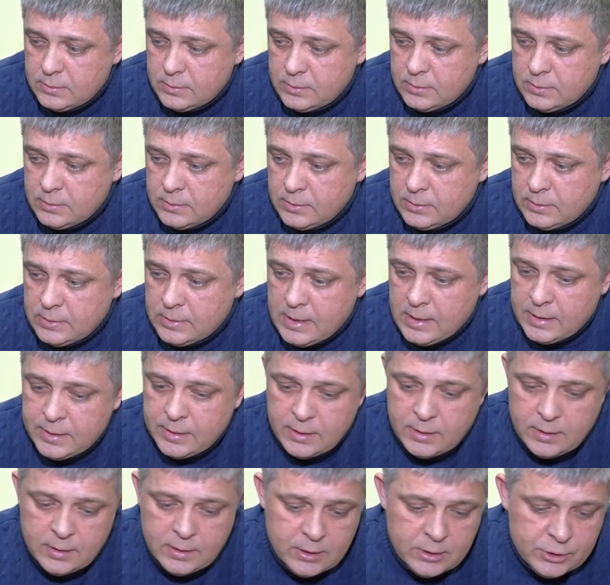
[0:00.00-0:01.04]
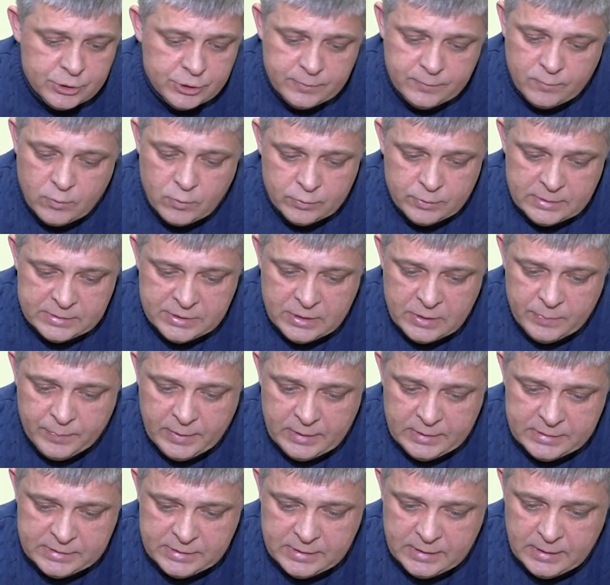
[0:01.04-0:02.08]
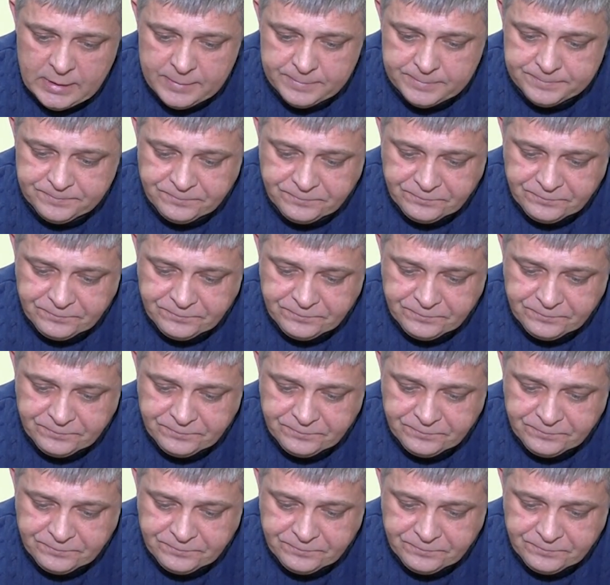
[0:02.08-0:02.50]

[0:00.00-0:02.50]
Э, они ничего у нас не просили.